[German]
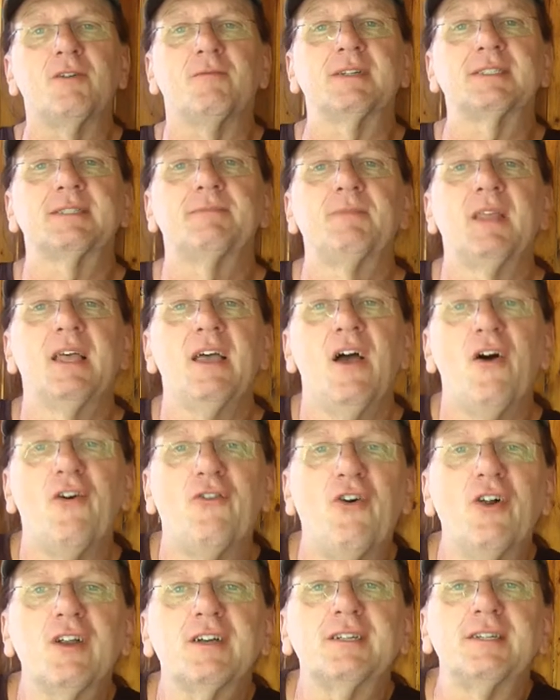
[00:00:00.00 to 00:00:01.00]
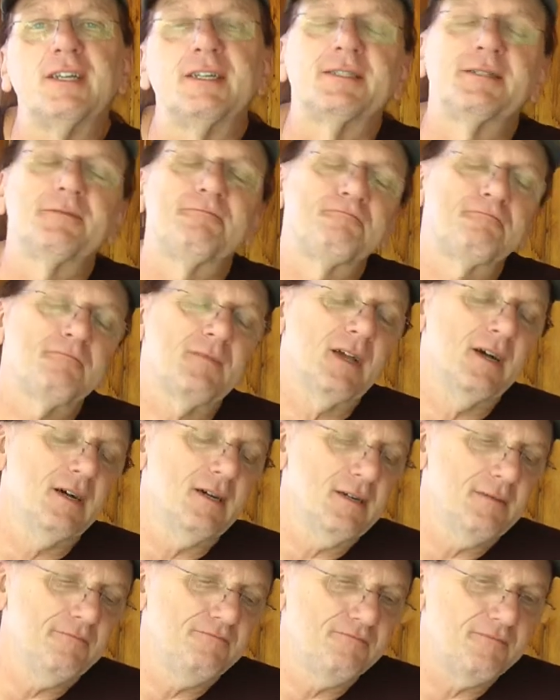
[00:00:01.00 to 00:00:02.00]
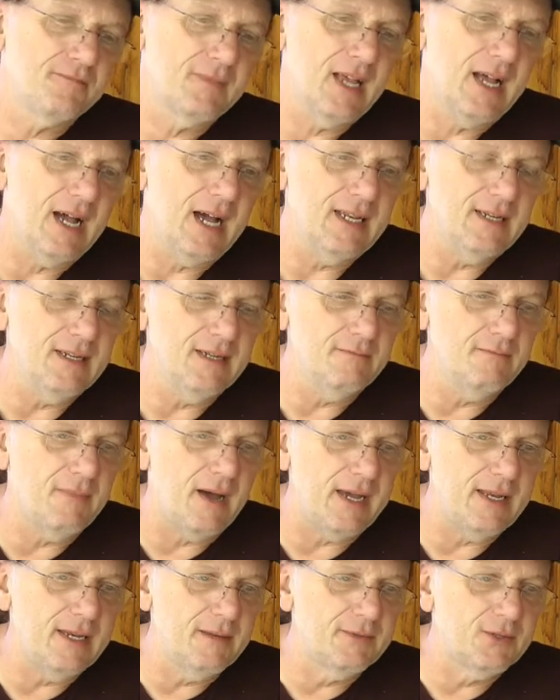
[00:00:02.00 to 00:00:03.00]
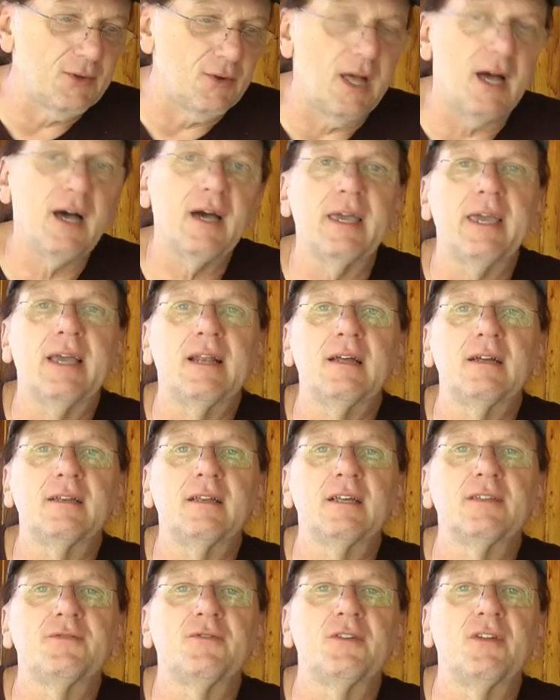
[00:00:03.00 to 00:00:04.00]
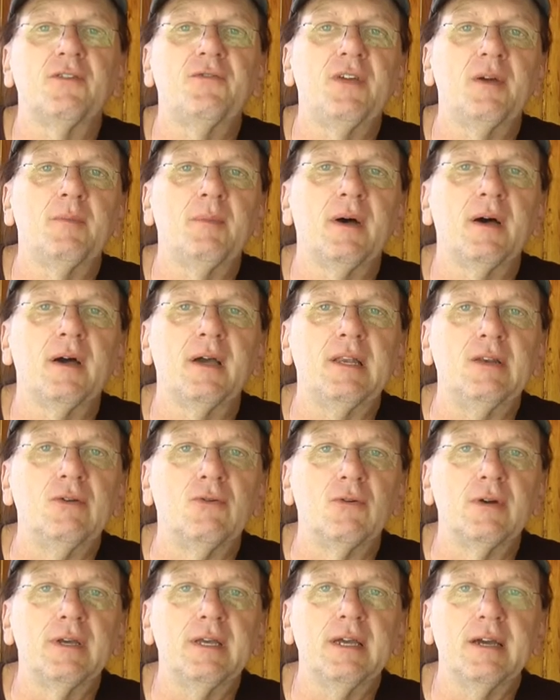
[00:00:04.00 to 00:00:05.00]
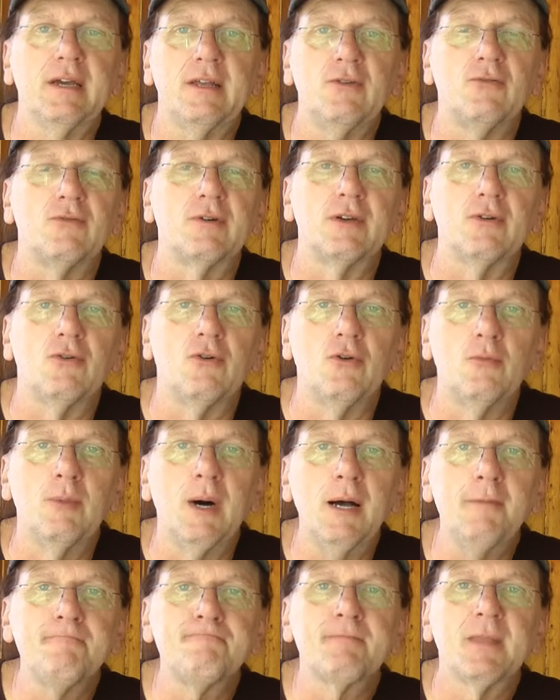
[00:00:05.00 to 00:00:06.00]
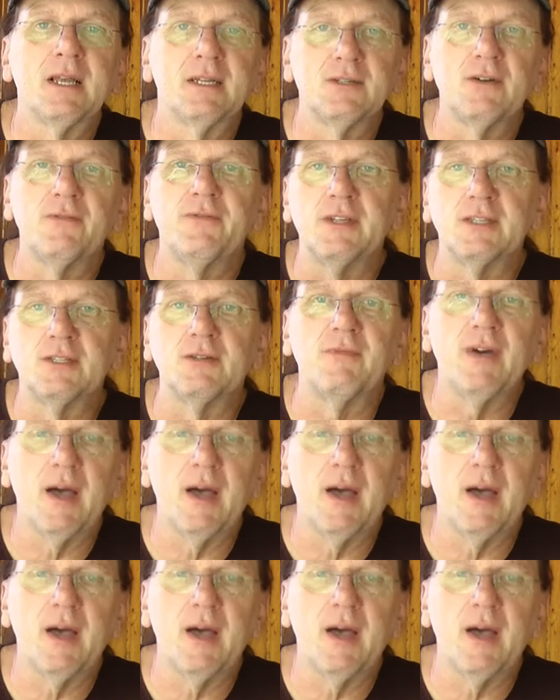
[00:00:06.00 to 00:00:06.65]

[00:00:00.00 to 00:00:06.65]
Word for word: noch was. Folgendes. Ähm, an meinem Solarregler, der ist von der Firma Renogi, Renogi Rober, so viel zum